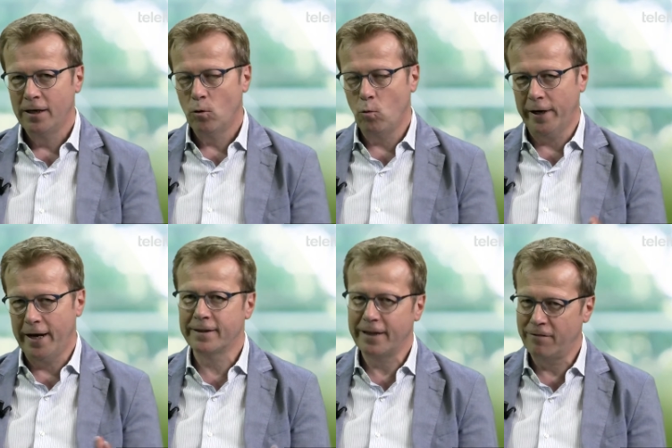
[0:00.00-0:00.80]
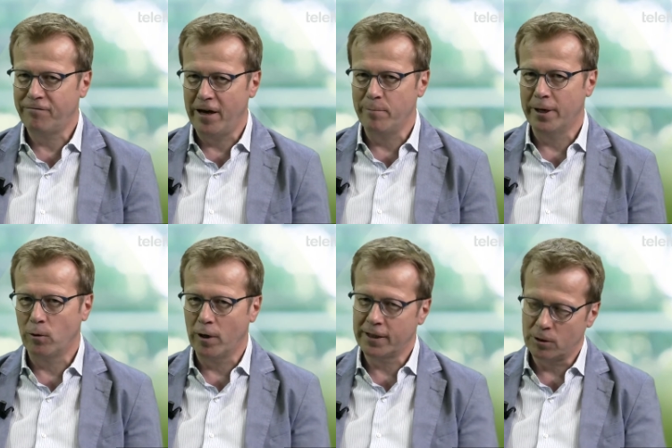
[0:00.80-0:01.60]
40 è la febbre,
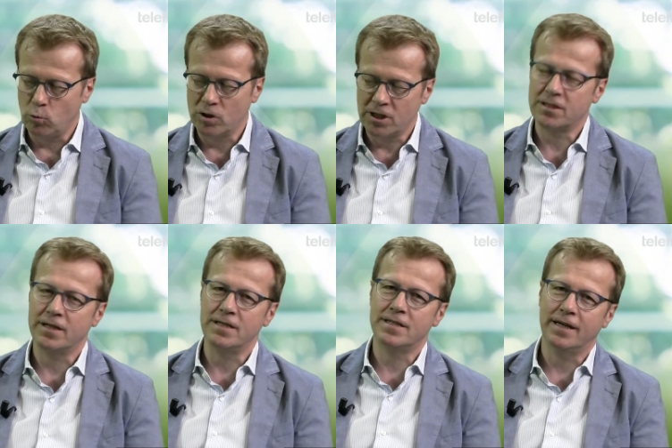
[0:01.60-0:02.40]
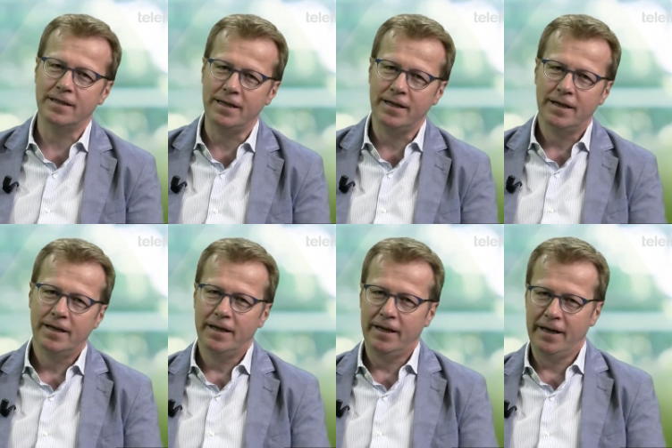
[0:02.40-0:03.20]
42 già si rischia di
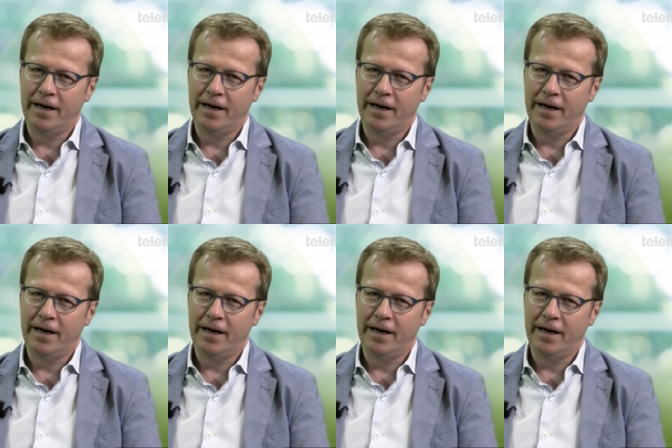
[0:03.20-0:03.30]
eh,